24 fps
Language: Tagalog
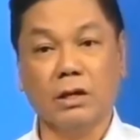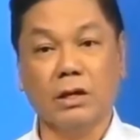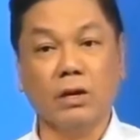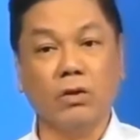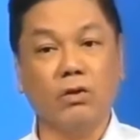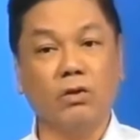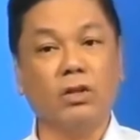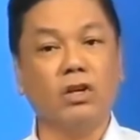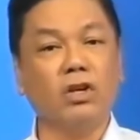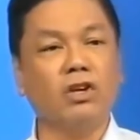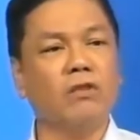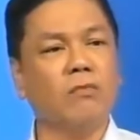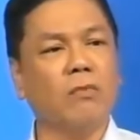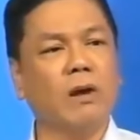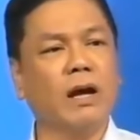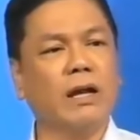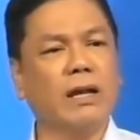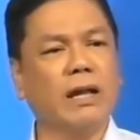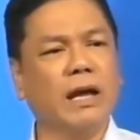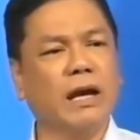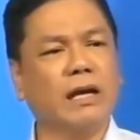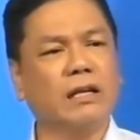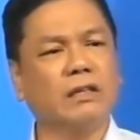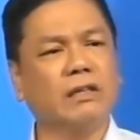Ganon din yung
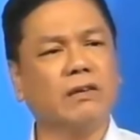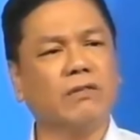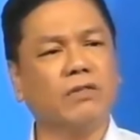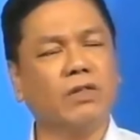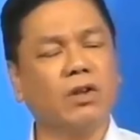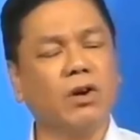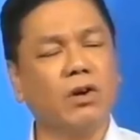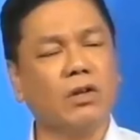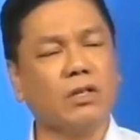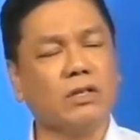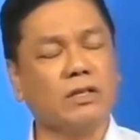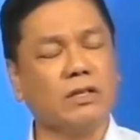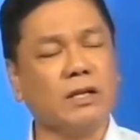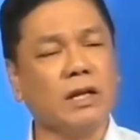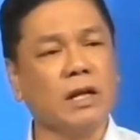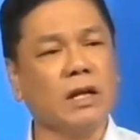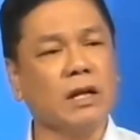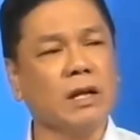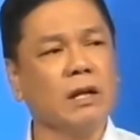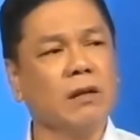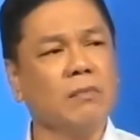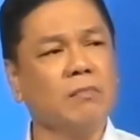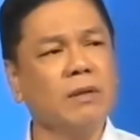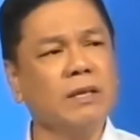mga negative thoughts.
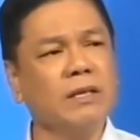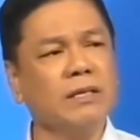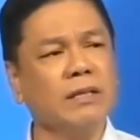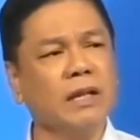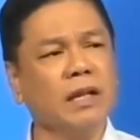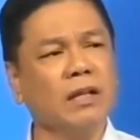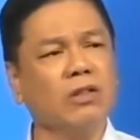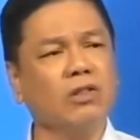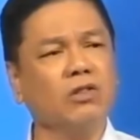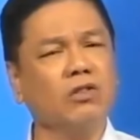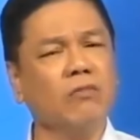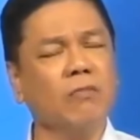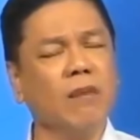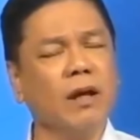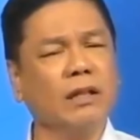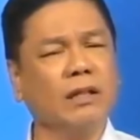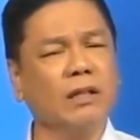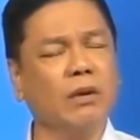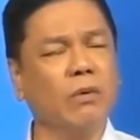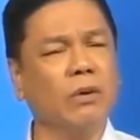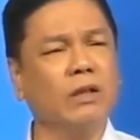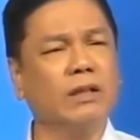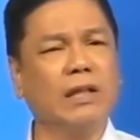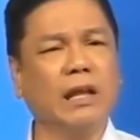Minsan,
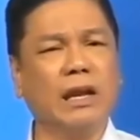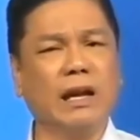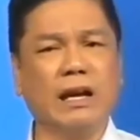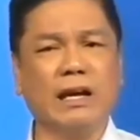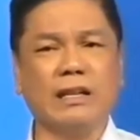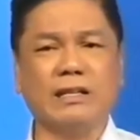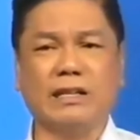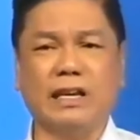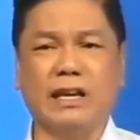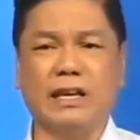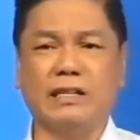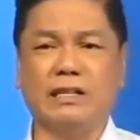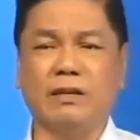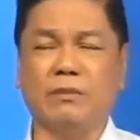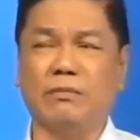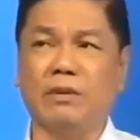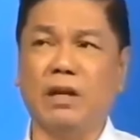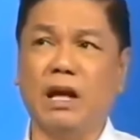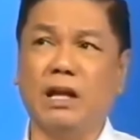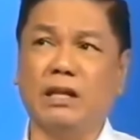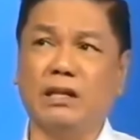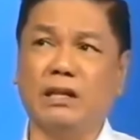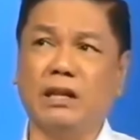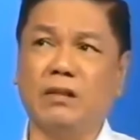tumatawid talaga sa isip
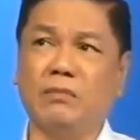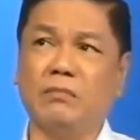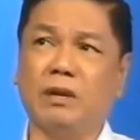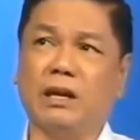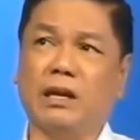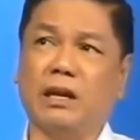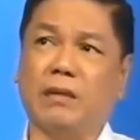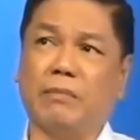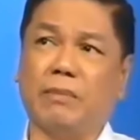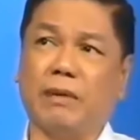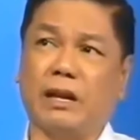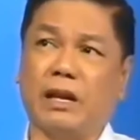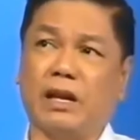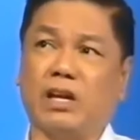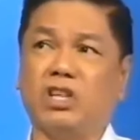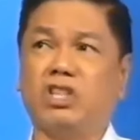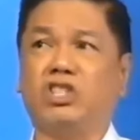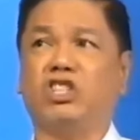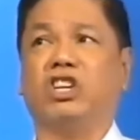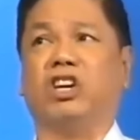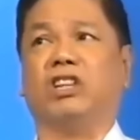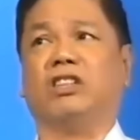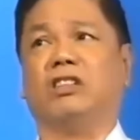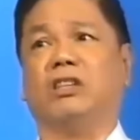natin, biglang
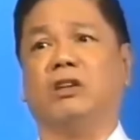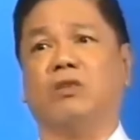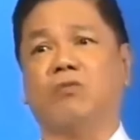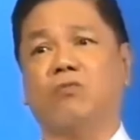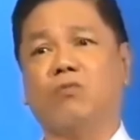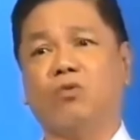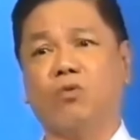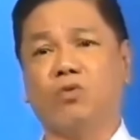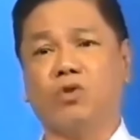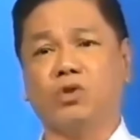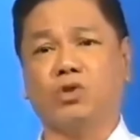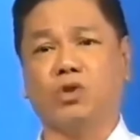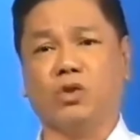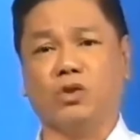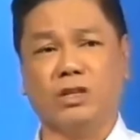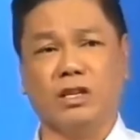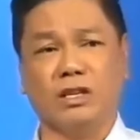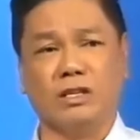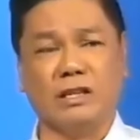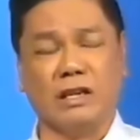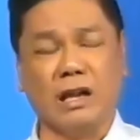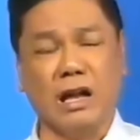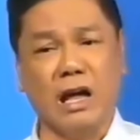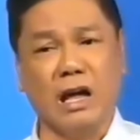parang jet na umuusok
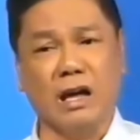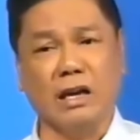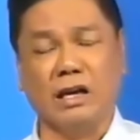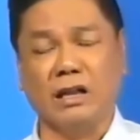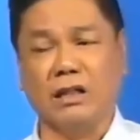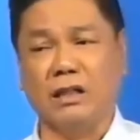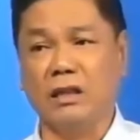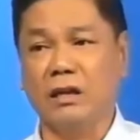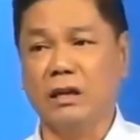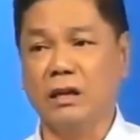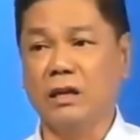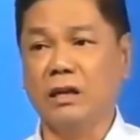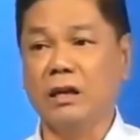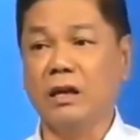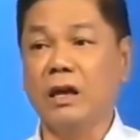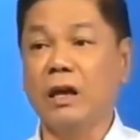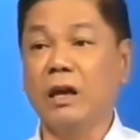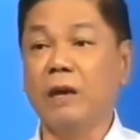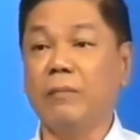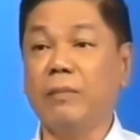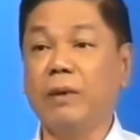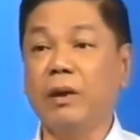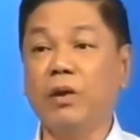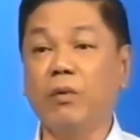dyan sa langit,
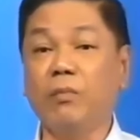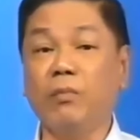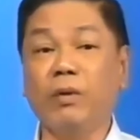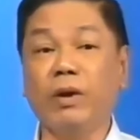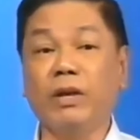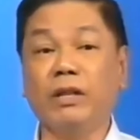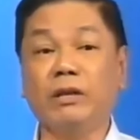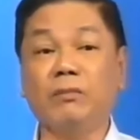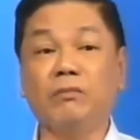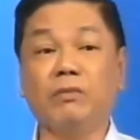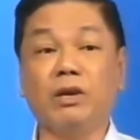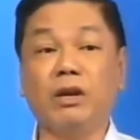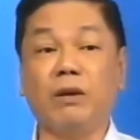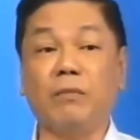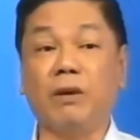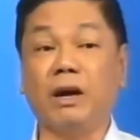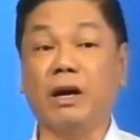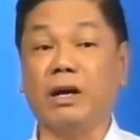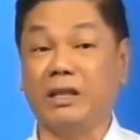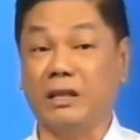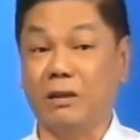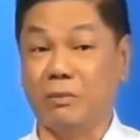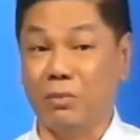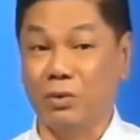pero pwede mo
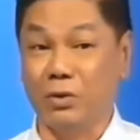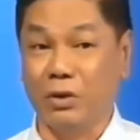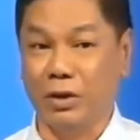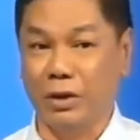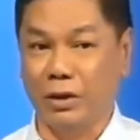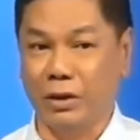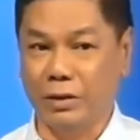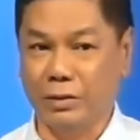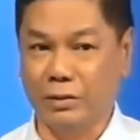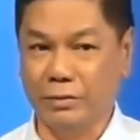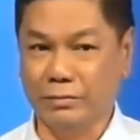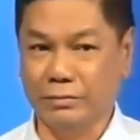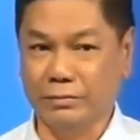namang itaboy.